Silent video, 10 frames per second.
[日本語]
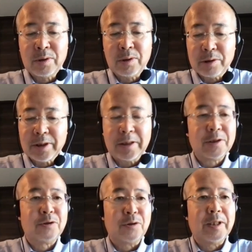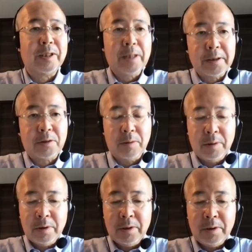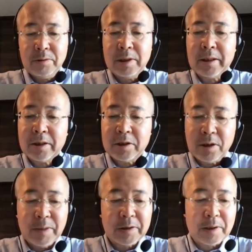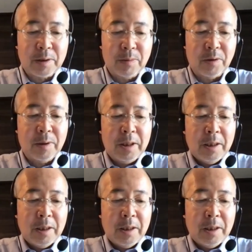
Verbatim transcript: 国際秩序ではないという言い方をしてますけれども、